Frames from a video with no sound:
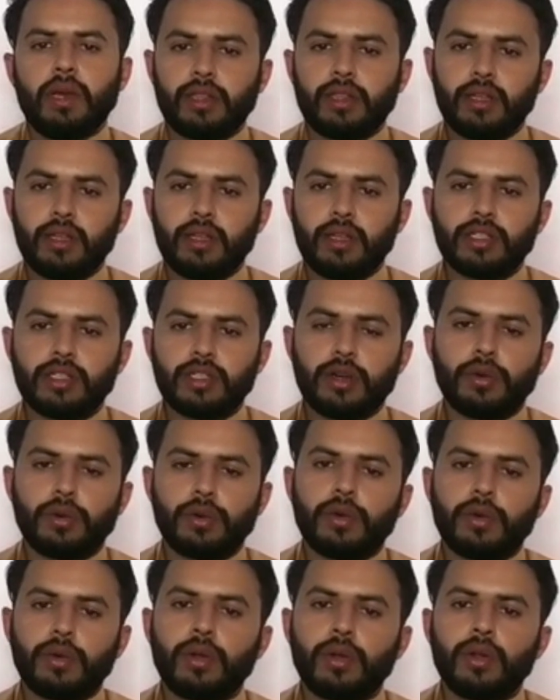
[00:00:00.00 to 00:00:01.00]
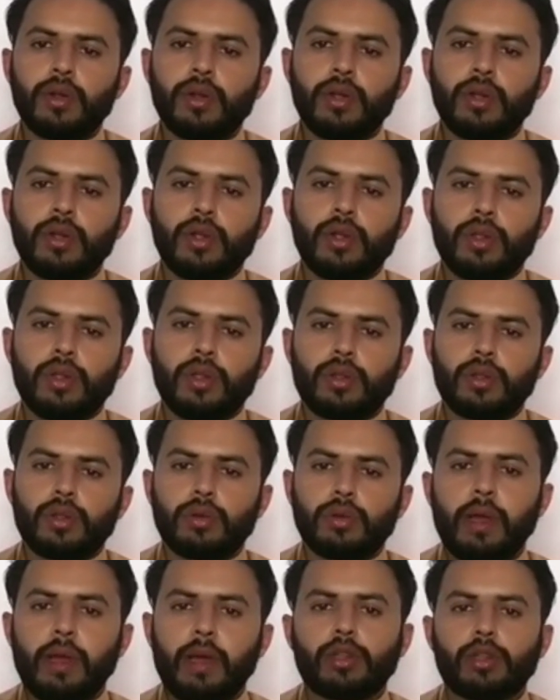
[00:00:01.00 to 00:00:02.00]
बेहतर जानो
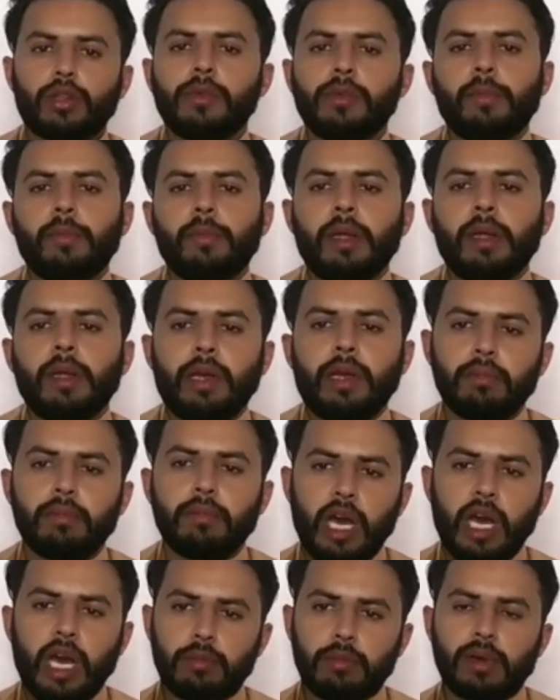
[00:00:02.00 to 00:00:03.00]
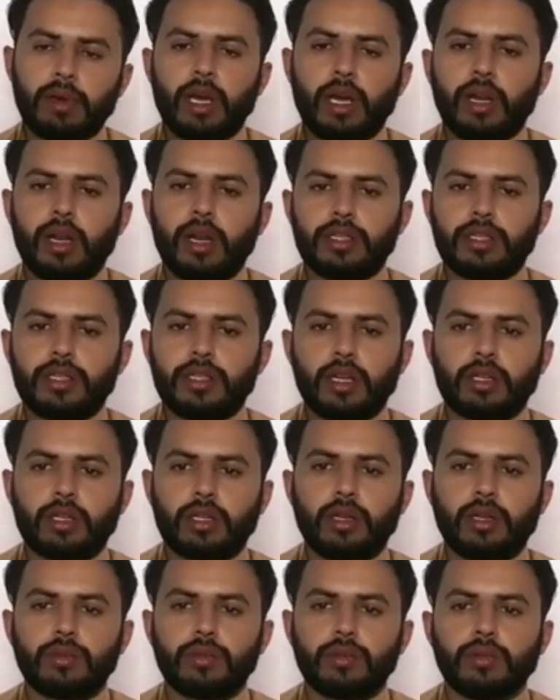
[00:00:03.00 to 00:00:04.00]
तो मैं तुम्हें अपना मेहमान बनाना
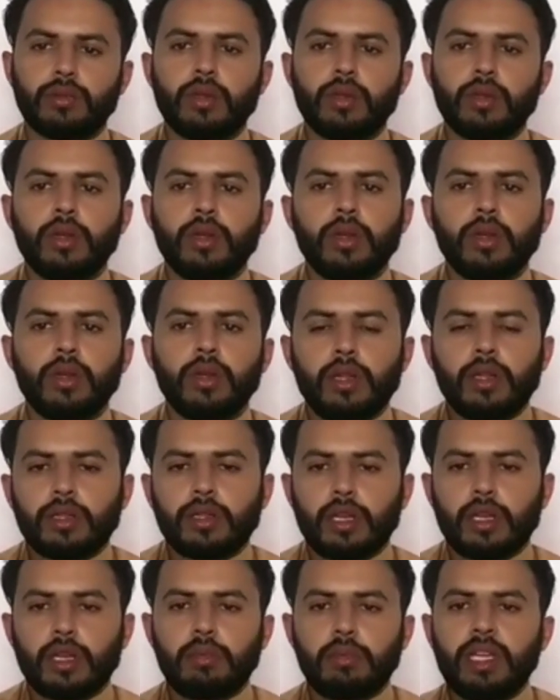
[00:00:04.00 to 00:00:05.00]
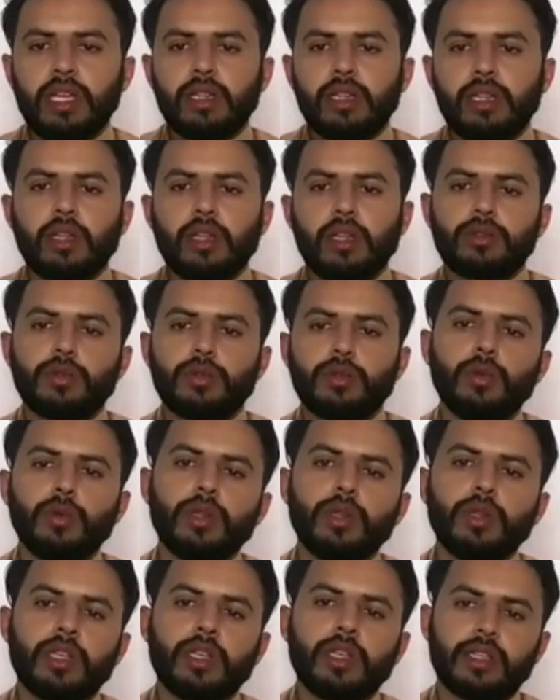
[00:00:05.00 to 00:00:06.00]
चाहता हूँ तरबियत
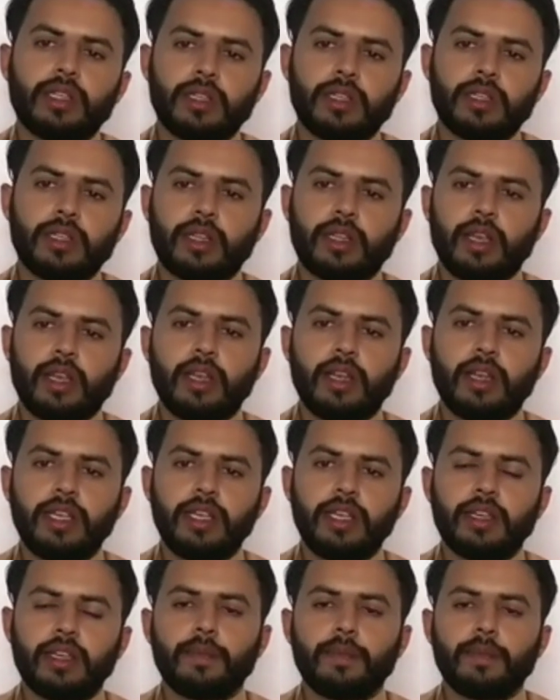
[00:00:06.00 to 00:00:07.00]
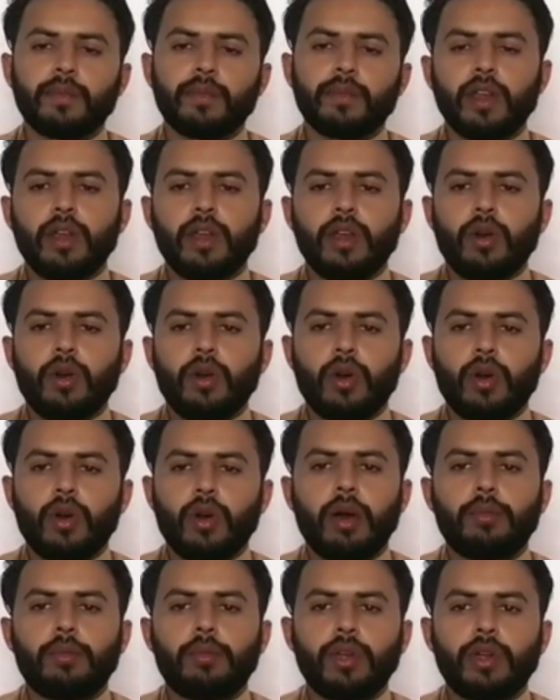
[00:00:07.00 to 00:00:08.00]
रसूल थी हज़रत अली की
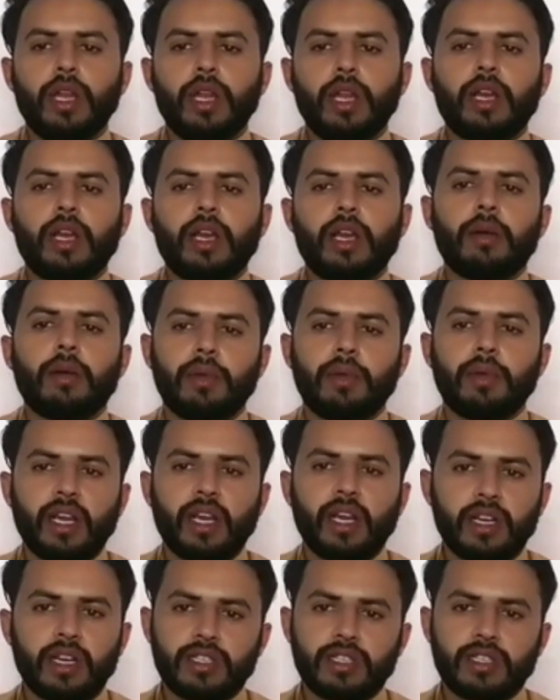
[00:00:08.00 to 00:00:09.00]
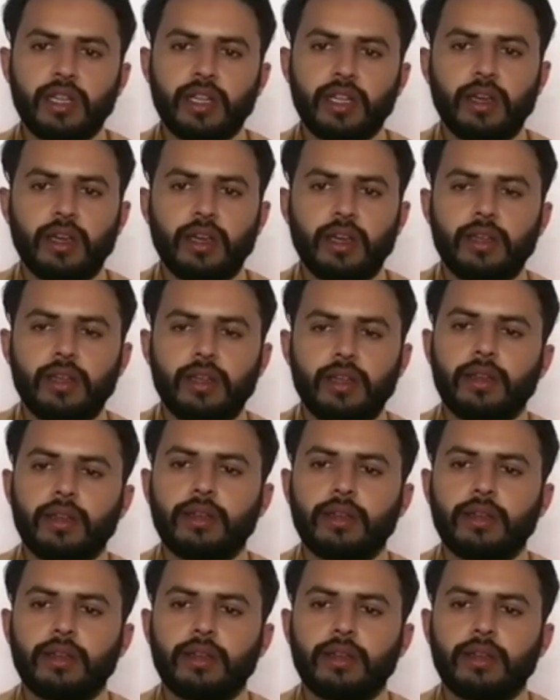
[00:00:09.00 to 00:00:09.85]
और आप उन्हें लेकर अपने घर चले आए